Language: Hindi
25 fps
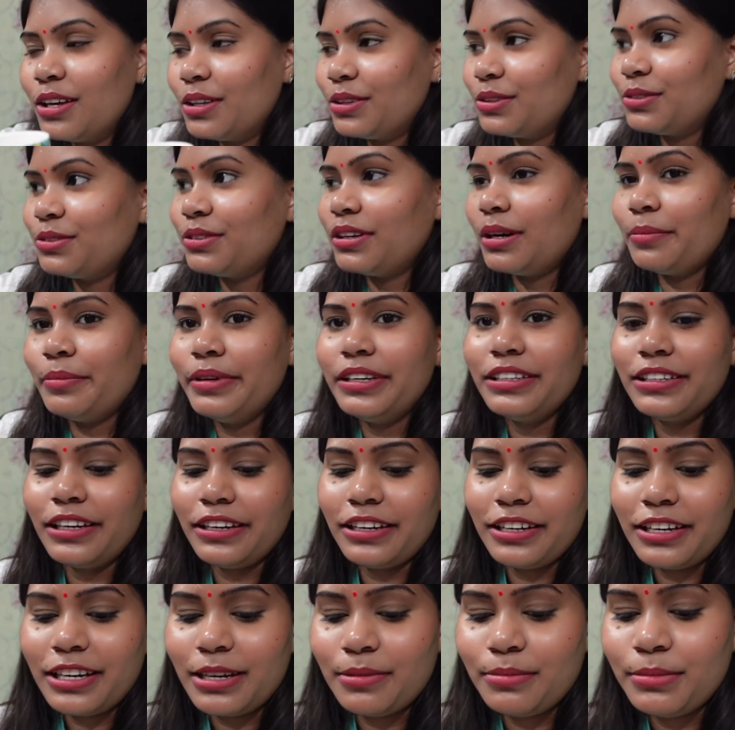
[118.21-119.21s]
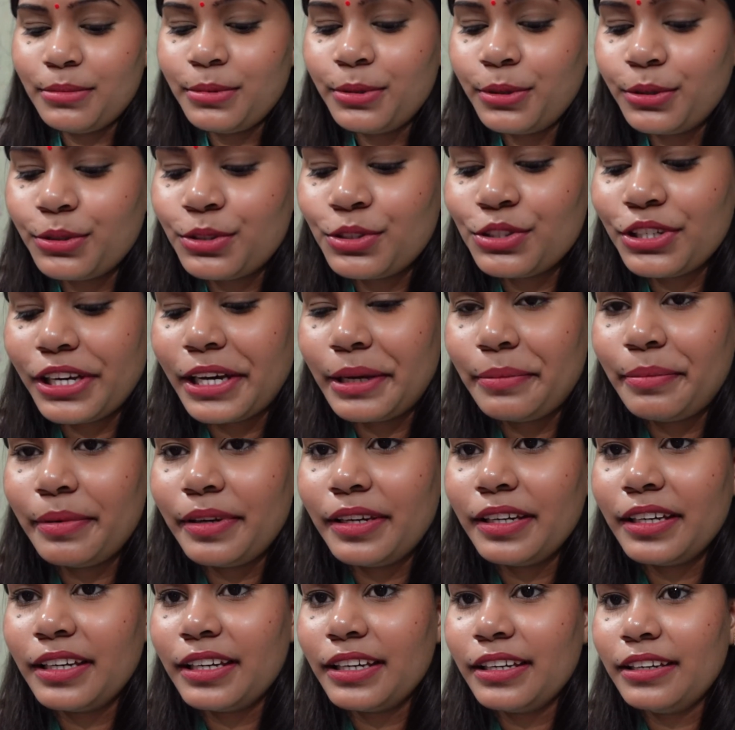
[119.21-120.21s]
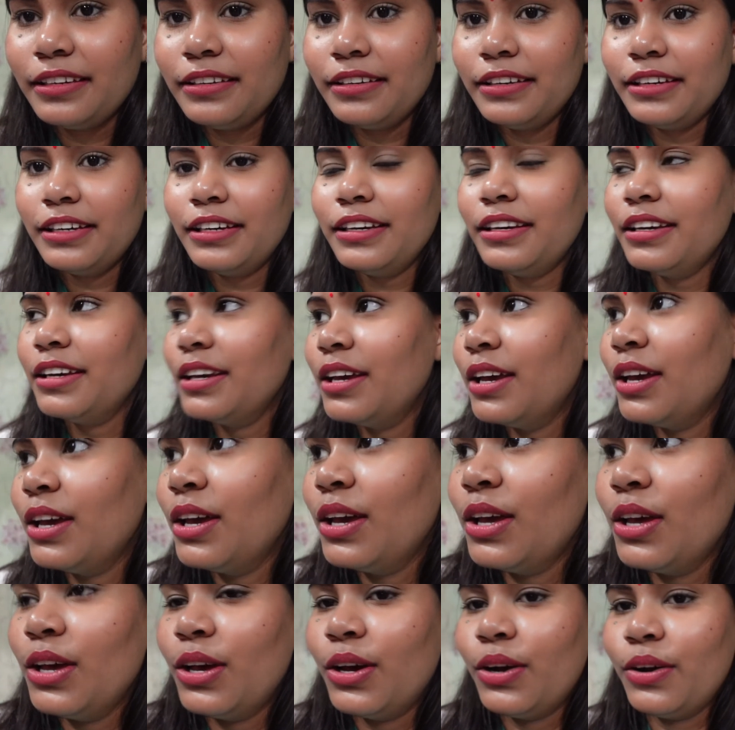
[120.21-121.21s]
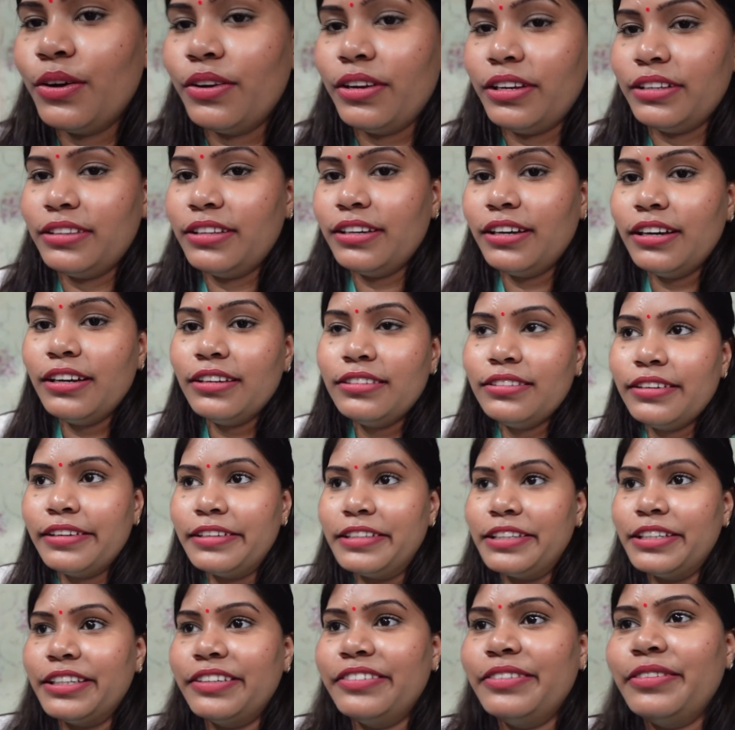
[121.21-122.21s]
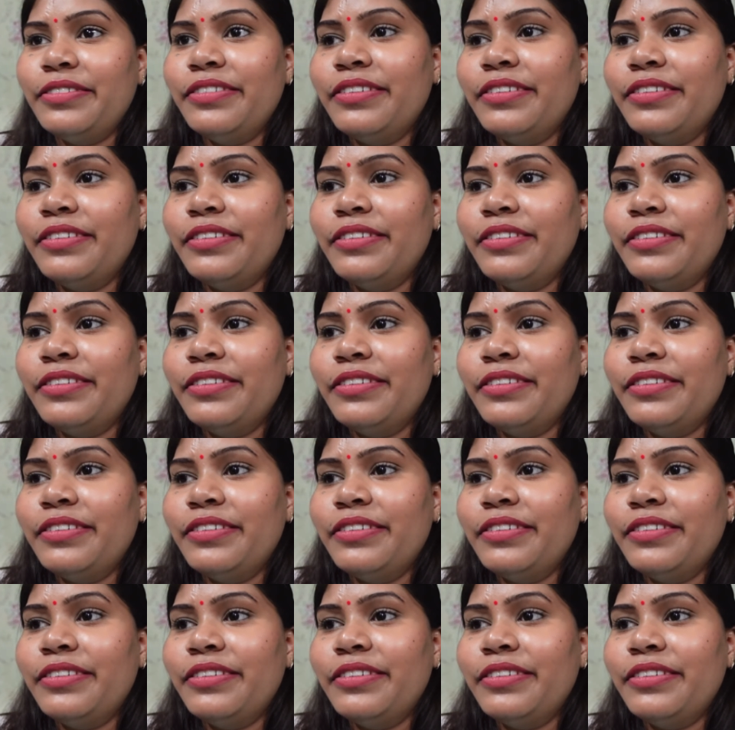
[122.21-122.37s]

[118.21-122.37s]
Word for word: तो अभी जा रहे हैं हम लोग चाय पीने के लिए और इधर संजीव